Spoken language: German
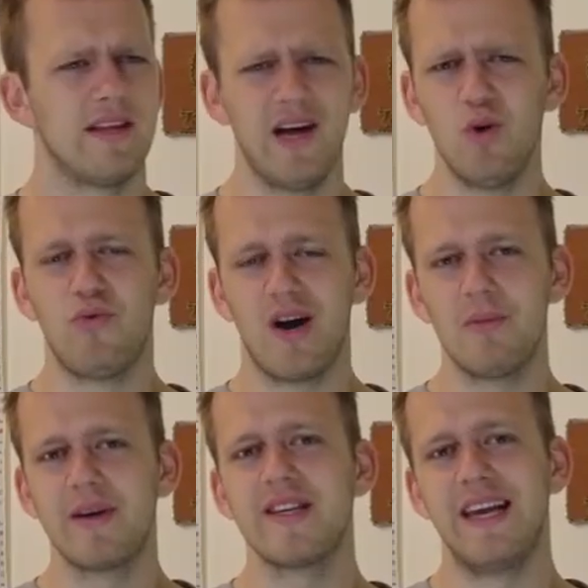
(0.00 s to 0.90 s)
Genau, vor
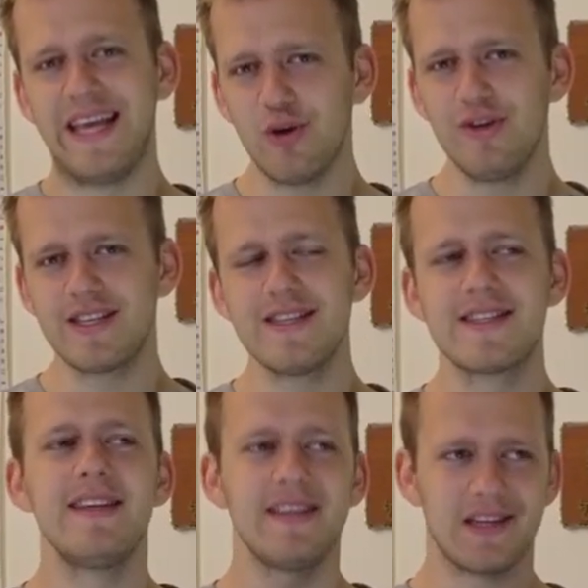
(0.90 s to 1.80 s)
allem bei der Leonie sind
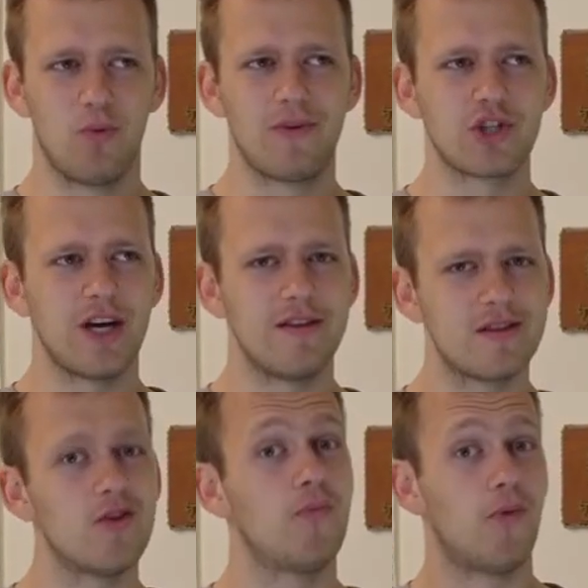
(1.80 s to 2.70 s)
sie nicht
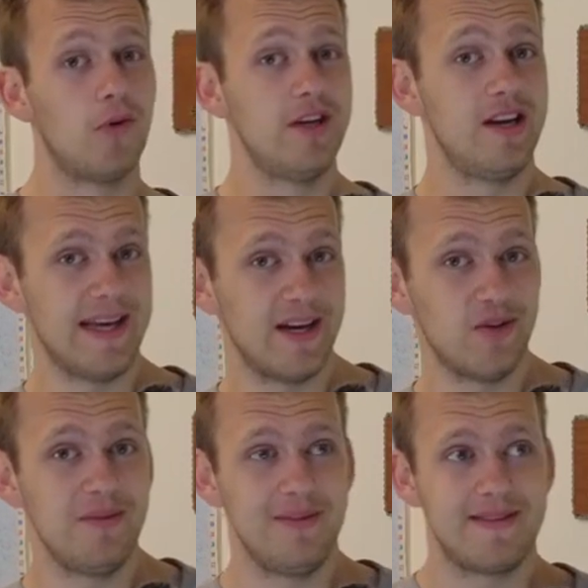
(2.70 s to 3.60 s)
aufgestanden, obwohl die
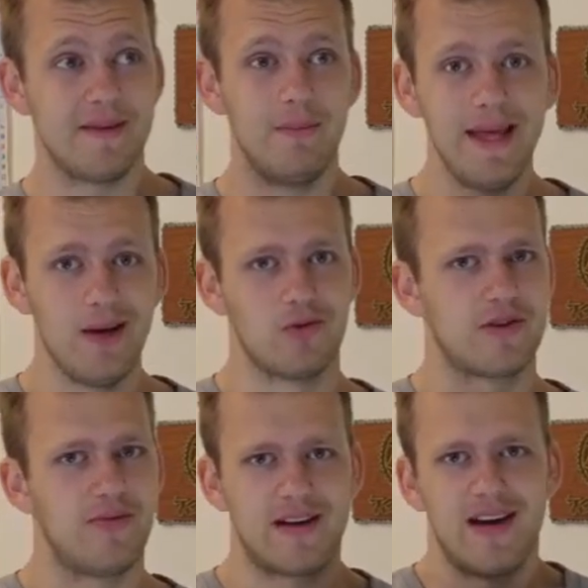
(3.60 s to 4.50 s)
Leonie mit dem Leon
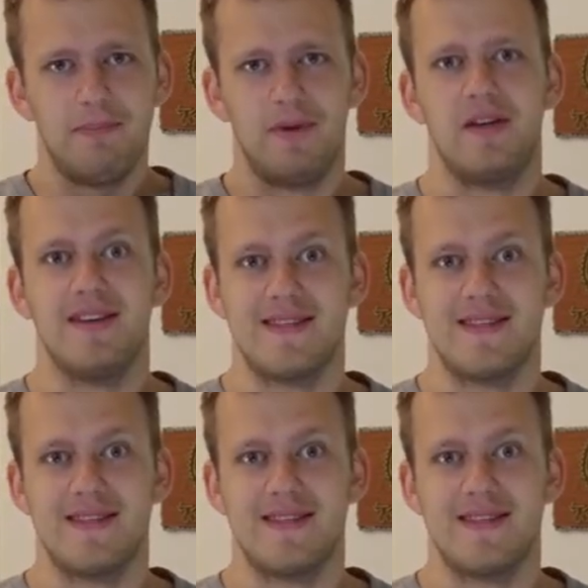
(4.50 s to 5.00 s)
verkappelt